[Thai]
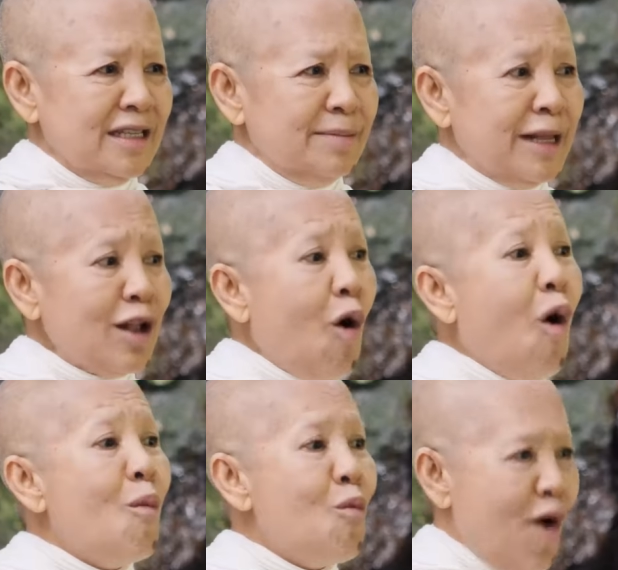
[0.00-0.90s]
เหมือน
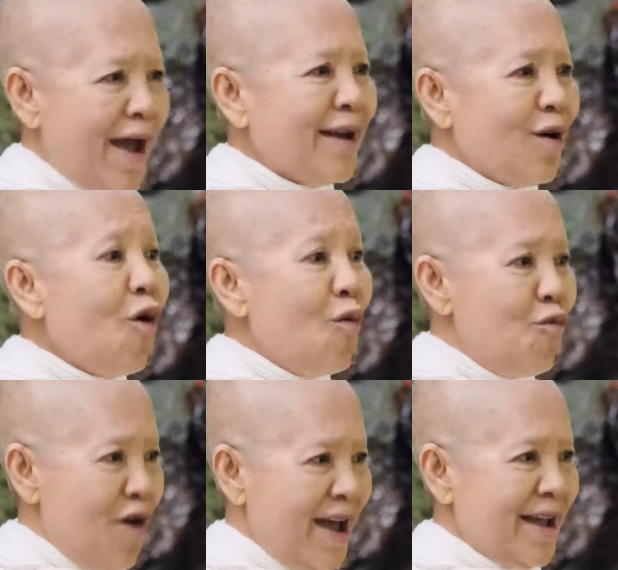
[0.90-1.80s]
ข่มไว้ข่ม
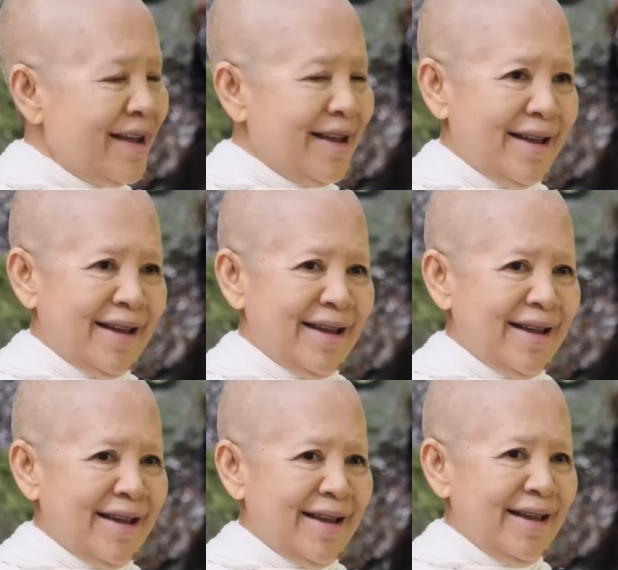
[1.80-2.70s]
ไว้
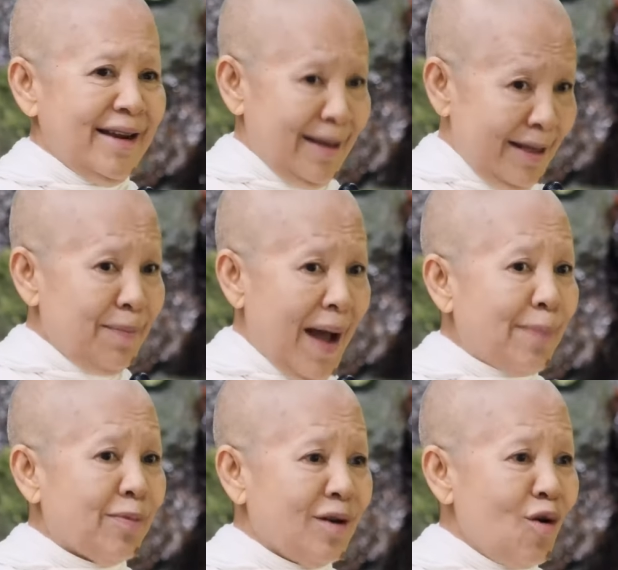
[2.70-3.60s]
นึกนึกภา
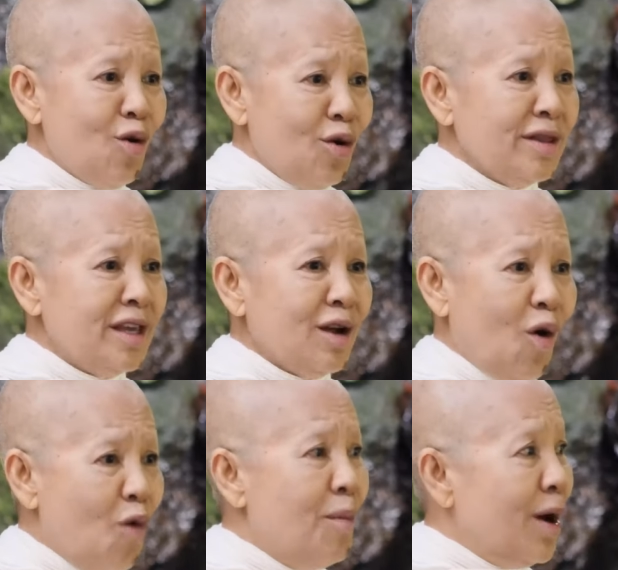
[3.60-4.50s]
พของคนที่
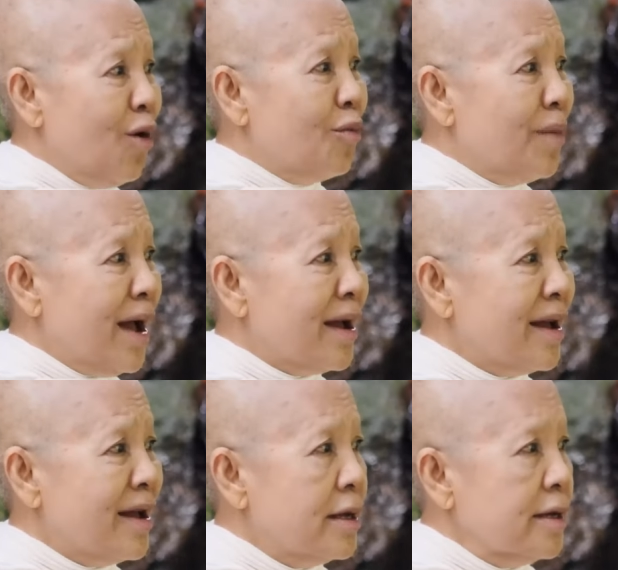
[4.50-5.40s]
ข่มอารมณ์มะ
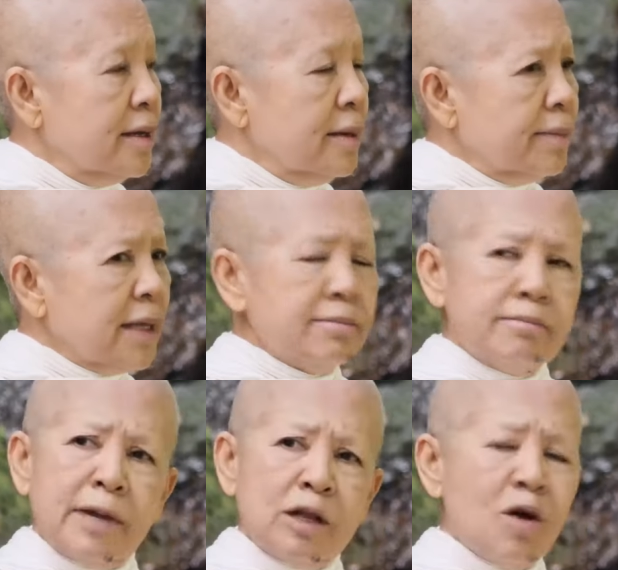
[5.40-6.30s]
มัน
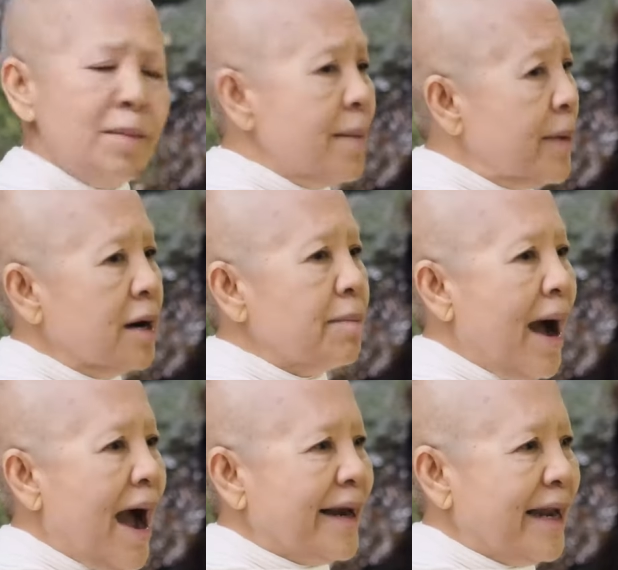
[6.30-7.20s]
มันก็ไม่เบิก
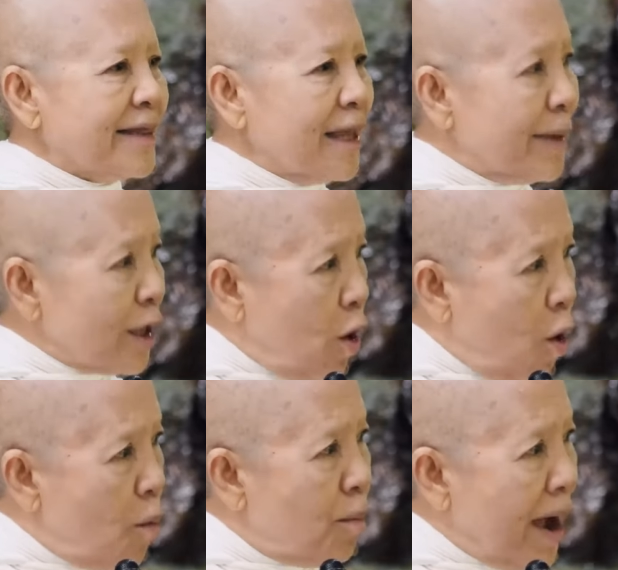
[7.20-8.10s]
บานอะแต่มัน
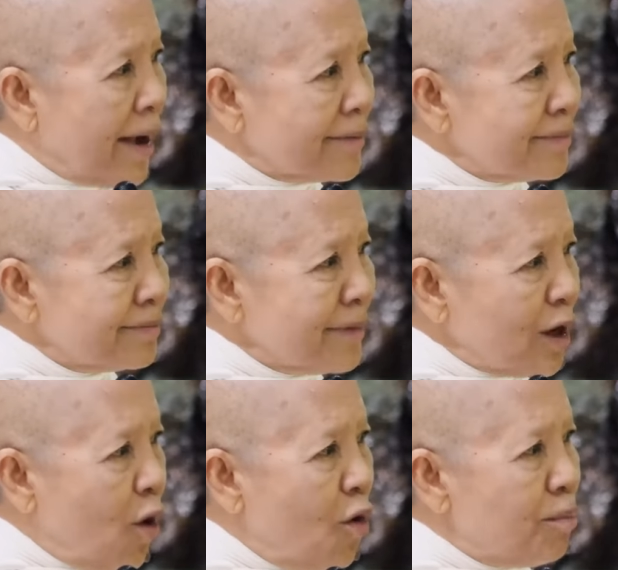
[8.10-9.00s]
ข่มอะมัน
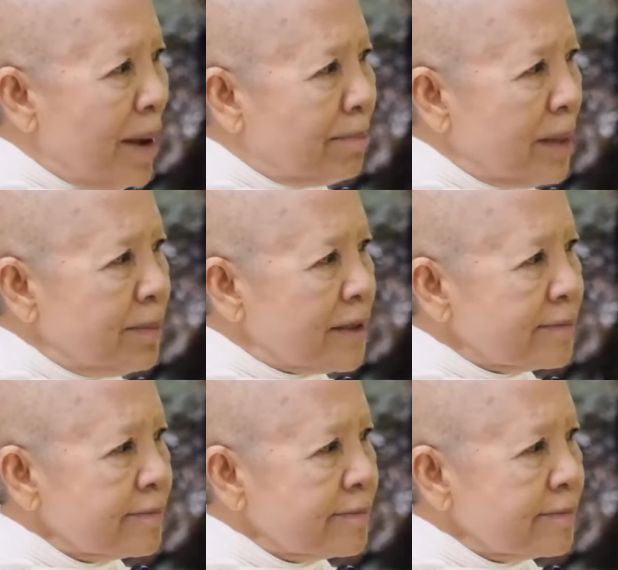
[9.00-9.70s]
ข่มแบบมันเหมือน